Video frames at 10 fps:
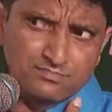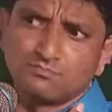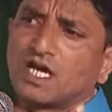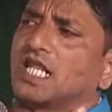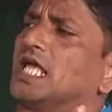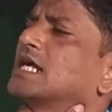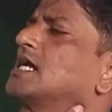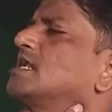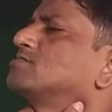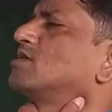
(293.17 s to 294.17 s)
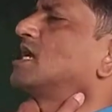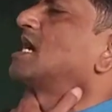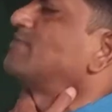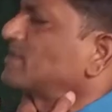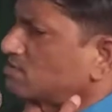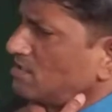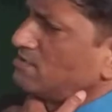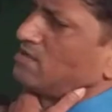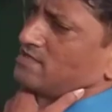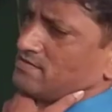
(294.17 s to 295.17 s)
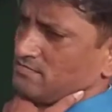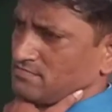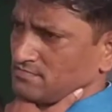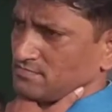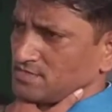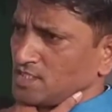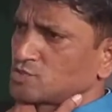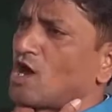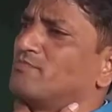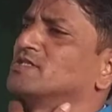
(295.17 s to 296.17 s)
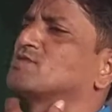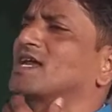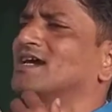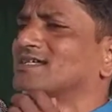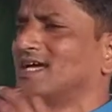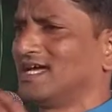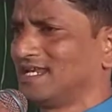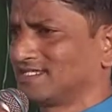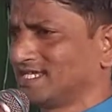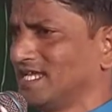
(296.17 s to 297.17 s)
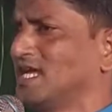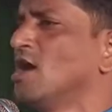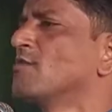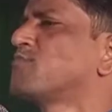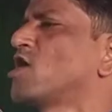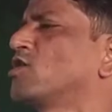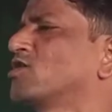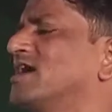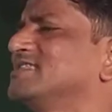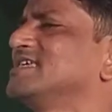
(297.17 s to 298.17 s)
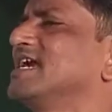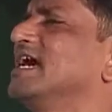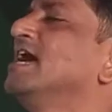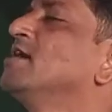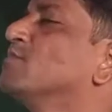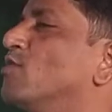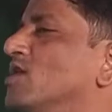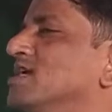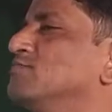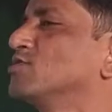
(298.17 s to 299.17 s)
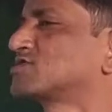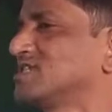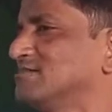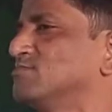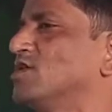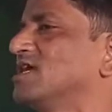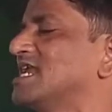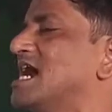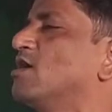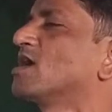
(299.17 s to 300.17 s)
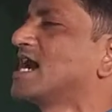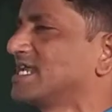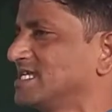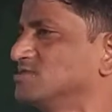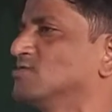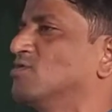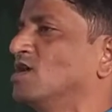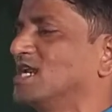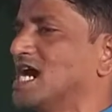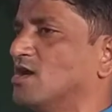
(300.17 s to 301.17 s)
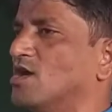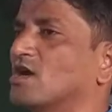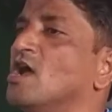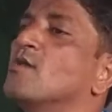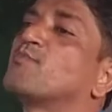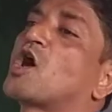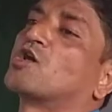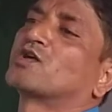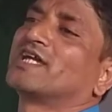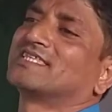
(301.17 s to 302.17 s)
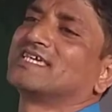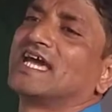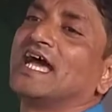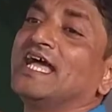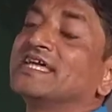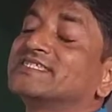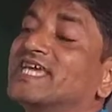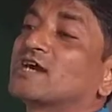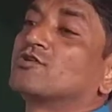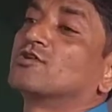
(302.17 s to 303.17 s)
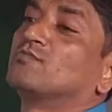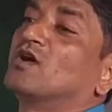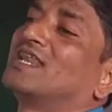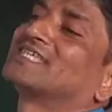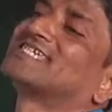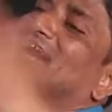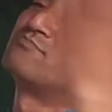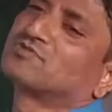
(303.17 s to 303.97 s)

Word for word: মানে এখানে ধরে ঘাপাত করলি একদম সবই তো আর খেলেছি পরকে দিয়ে মহি মুসলিম মহিলা হোক আর হিন্দু মহিলা হোক পরকে দিয়ে যে কোনো মহিলা যার মন